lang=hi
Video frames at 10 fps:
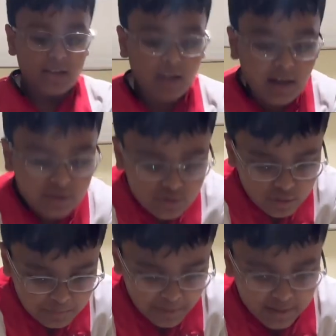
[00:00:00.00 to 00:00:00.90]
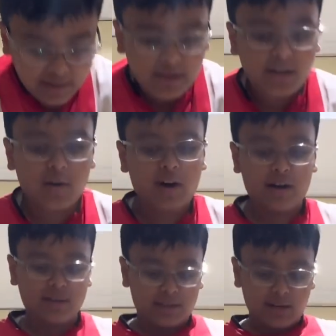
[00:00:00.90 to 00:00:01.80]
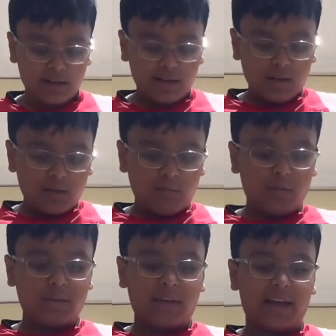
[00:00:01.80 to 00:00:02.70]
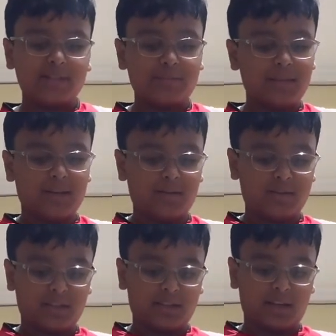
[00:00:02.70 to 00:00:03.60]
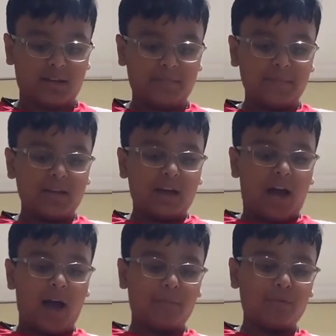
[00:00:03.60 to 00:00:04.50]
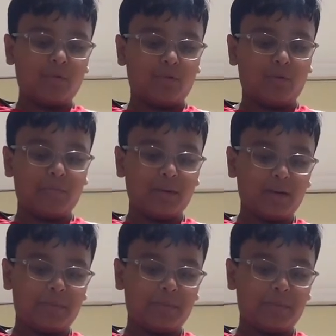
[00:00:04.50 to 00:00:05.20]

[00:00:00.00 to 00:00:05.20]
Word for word: यहाँ का जो बर्गर का ऑर्डर था हाँ। वो कैश में नहीं हो सकता है आपको फोन पे या